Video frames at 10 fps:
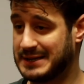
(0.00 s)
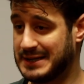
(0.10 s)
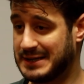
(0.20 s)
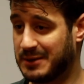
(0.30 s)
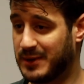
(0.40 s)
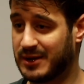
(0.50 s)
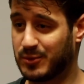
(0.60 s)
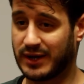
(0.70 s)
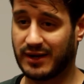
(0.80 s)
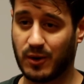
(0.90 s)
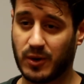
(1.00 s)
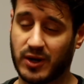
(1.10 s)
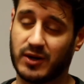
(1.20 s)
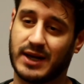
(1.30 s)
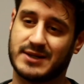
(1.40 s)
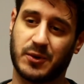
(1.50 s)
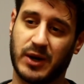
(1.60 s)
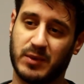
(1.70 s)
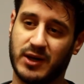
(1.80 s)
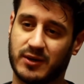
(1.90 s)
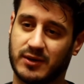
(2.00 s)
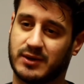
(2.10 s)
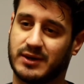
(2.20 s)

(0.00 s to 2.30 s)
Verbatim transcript: sinceramente porque estaba aburrido en casa con un amigo